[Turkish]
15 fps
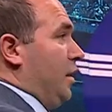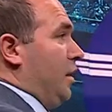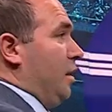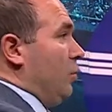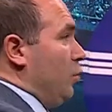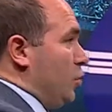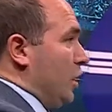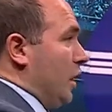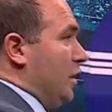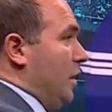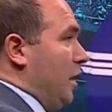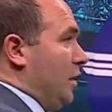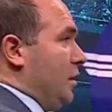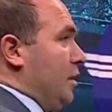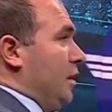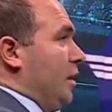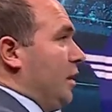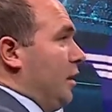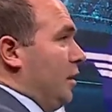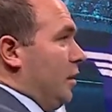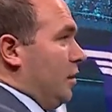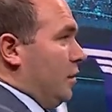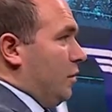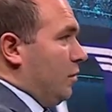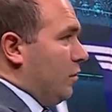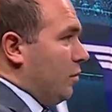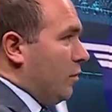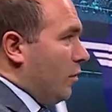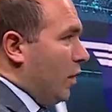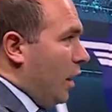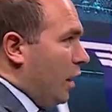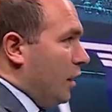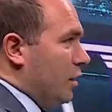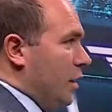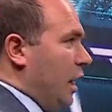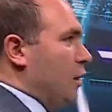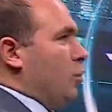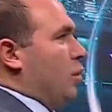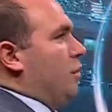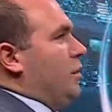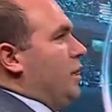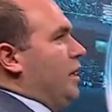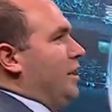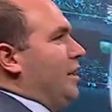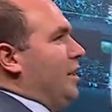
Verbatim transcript: mücadele etti. Aldığı her görevi de yerine